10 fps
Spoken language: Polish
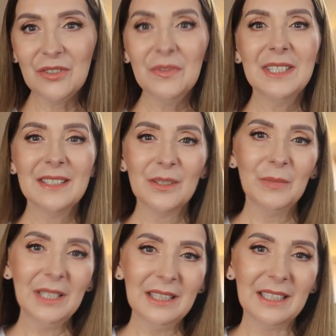Oczywiście
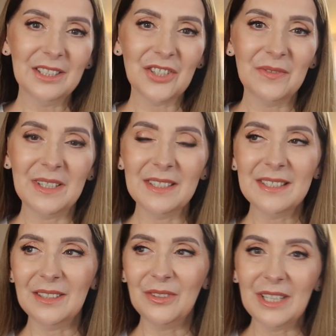są inne też
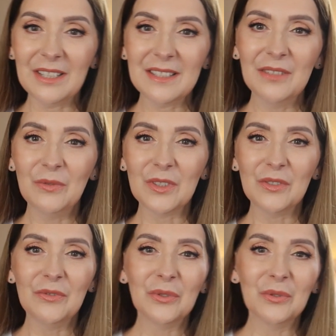wersje do jasnych
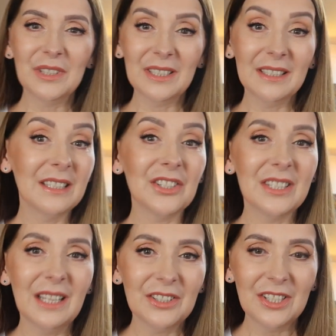włosów, rudych,
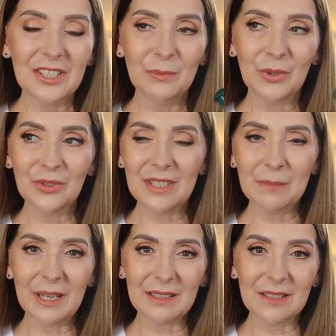też dla dzieci, bo to
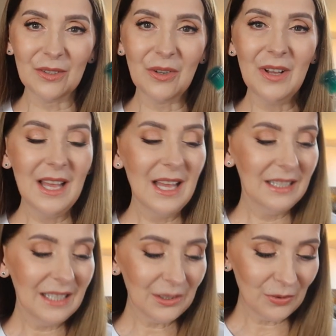jest bardzo
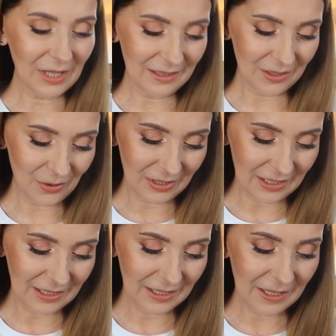naturalny
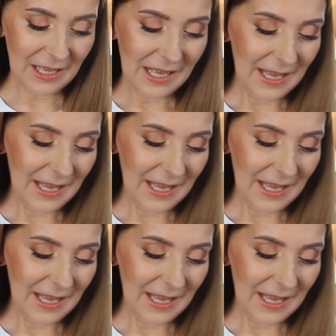olejek.